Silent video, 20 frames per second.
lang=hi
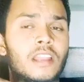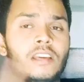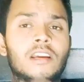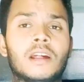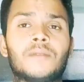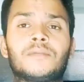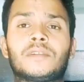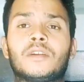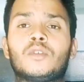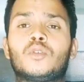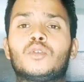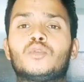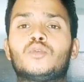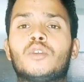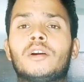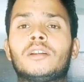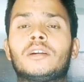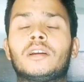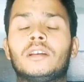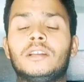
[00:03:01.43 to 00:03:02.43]
टेलीग्राम चैनल को
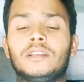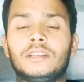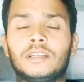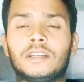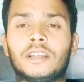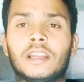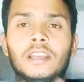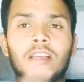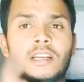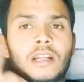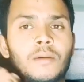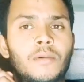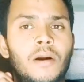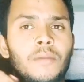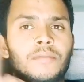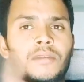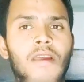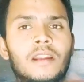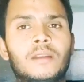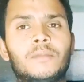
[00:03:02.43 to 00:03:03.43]
ज्वाइन कर लीजिए टेलीग्राम
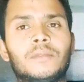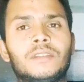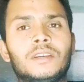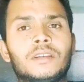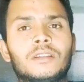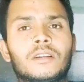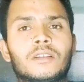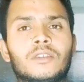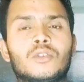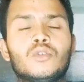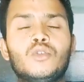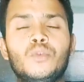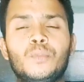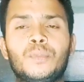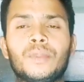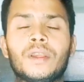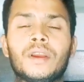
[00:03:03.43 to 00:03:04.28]
आप साइट में देख सकते हो